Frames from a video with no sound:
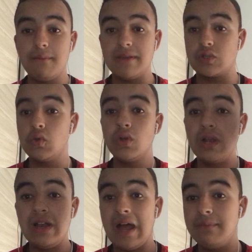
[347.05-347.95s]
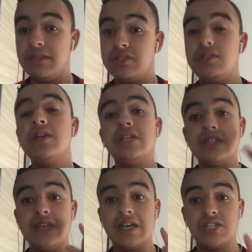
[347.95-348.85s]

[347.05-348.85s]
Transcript: Parce que l'Abidi, hier,